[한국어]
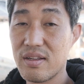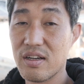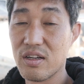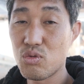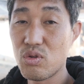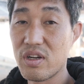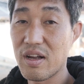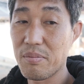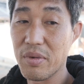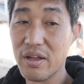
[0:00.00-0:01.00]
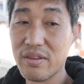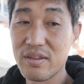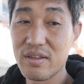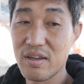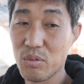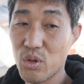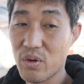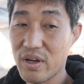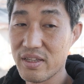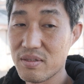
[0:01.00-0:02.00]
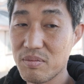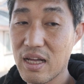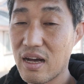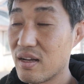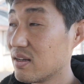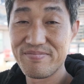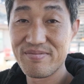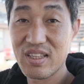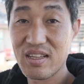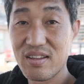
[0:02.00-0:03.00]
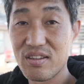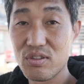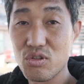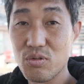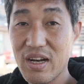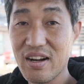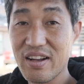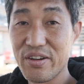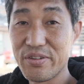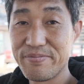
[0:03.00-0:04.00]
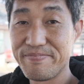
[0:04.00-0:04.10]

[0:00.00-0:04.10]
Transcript: 어, 수리를 한번 해보도록 하겠습니다. 출발할까요?